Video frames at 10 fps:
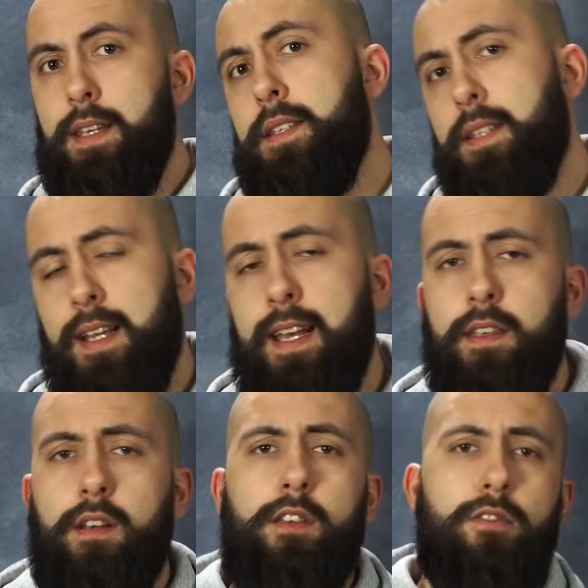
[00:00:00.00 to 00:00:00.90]
есть
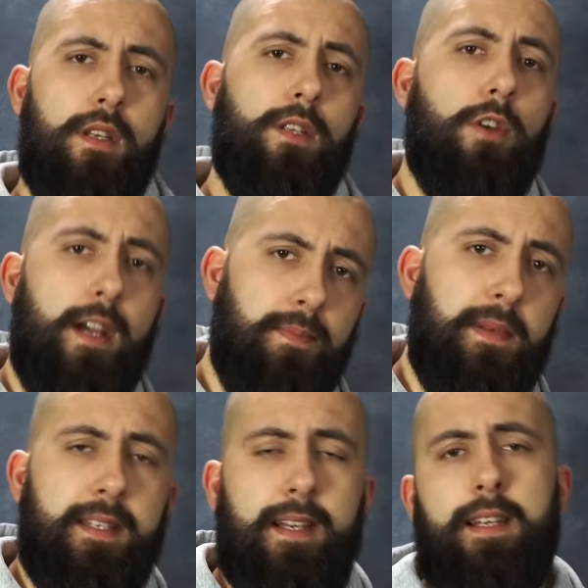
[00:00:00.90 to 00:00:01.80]
дизайнеры, UX, UI
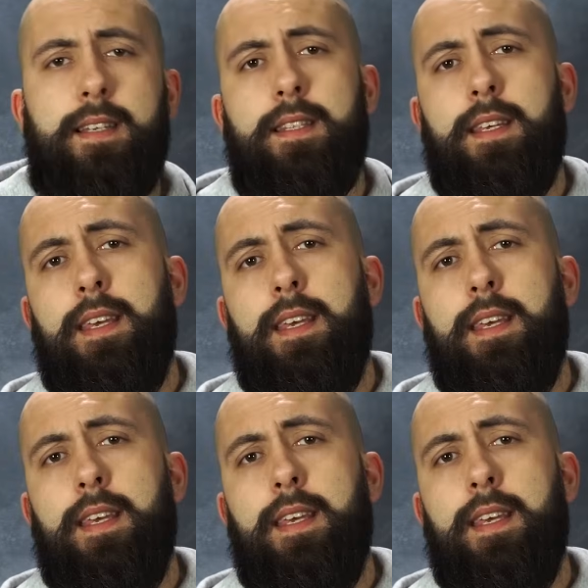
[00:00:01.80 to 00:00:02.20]
специалисты,